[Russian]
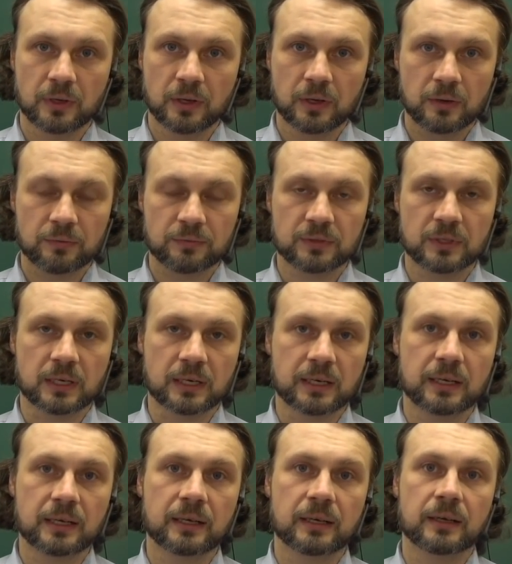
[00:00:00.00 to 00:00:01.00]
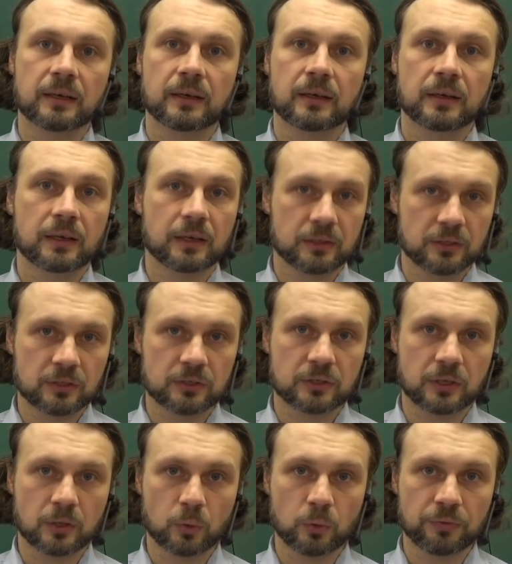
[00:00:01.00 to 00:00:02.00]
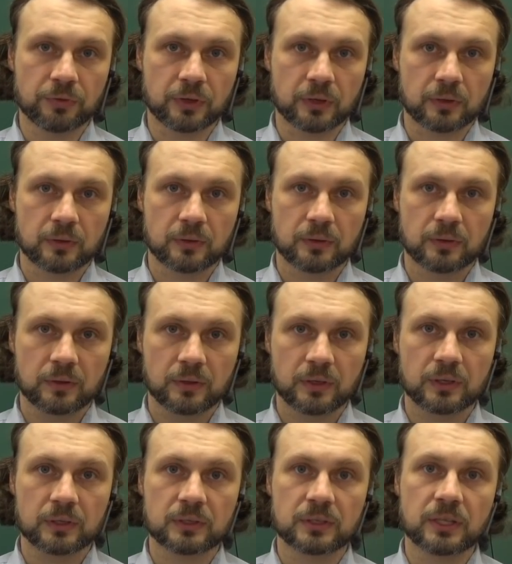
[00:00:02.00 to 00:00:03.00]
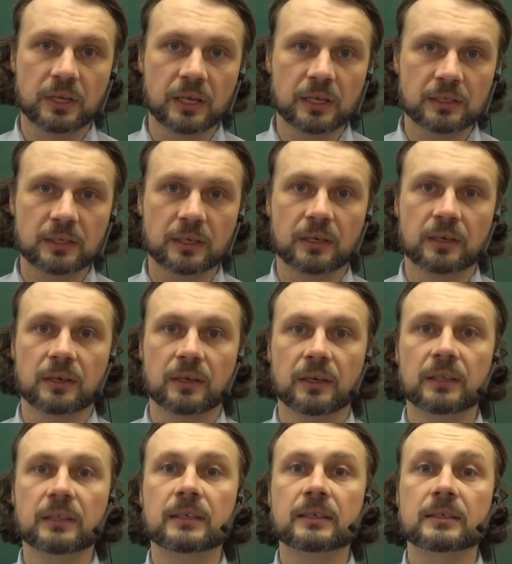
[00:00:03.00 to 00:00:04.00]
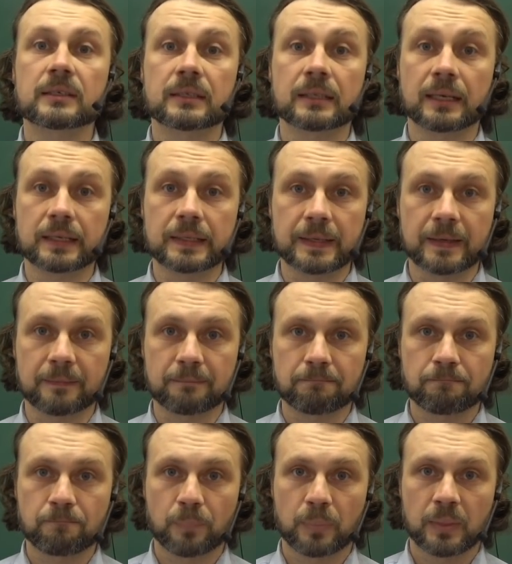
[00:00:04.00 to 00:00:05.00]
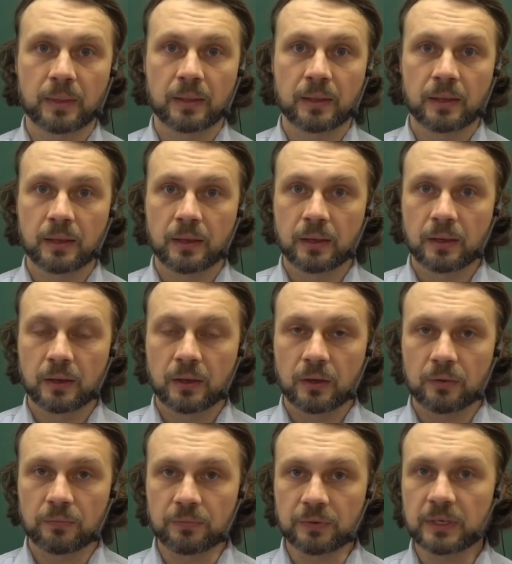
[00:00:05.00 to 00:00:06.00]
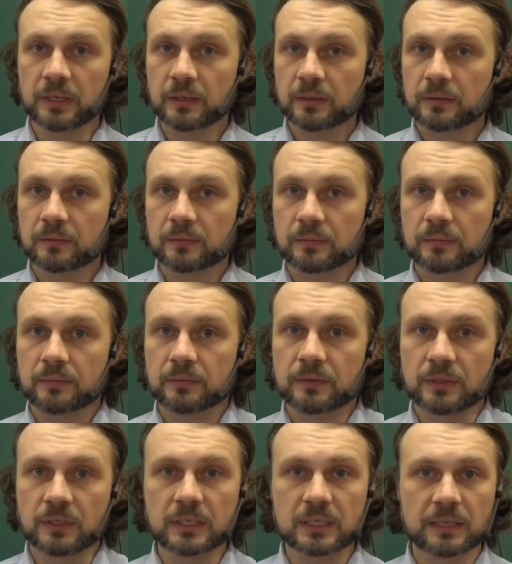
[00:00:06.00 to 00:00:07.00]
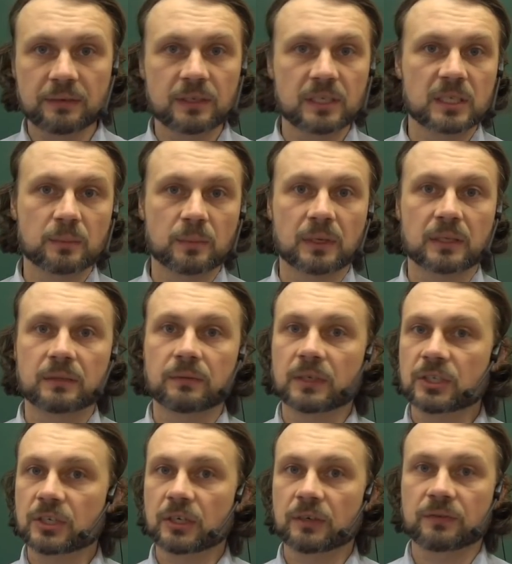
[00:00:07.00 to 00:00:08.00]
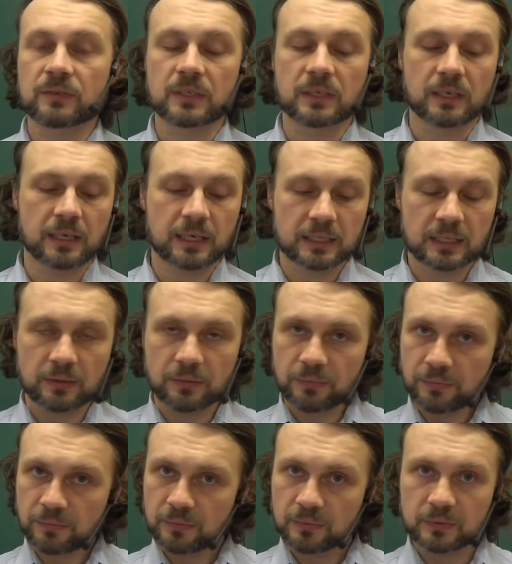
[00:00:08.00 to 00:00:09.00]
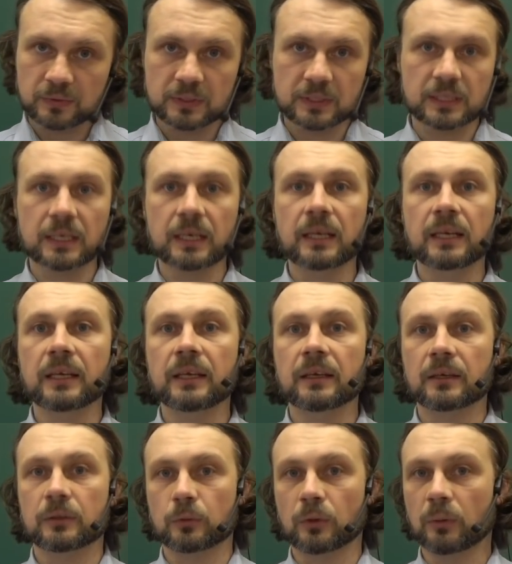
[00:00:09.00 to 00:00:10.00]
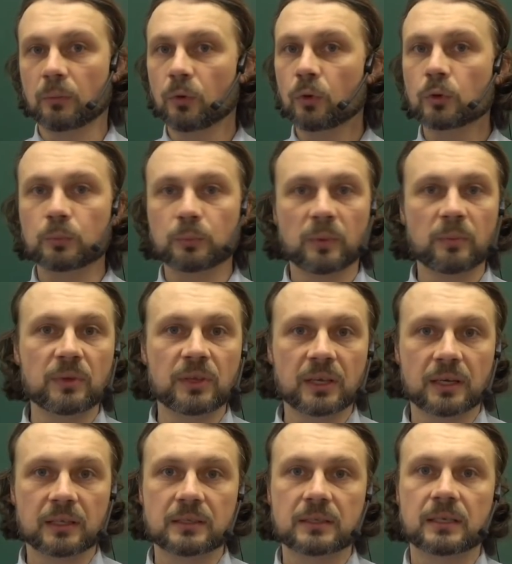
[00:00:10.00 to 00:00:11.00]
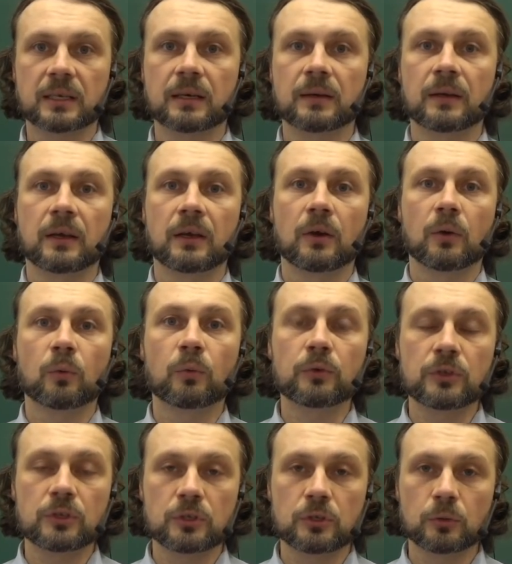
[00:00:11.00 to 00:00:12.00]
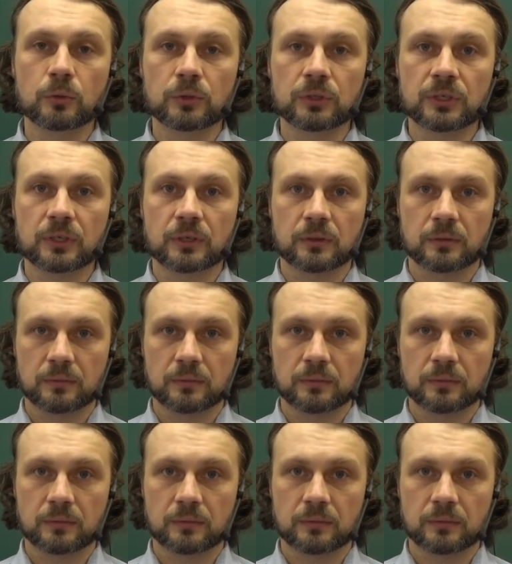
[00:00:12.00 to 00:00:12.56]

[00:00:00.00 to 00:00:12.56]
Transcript: второе это здоровье. И третье – это знание. Вы, независимо от ваших взглядов, целей, которые могут поменяться, унесете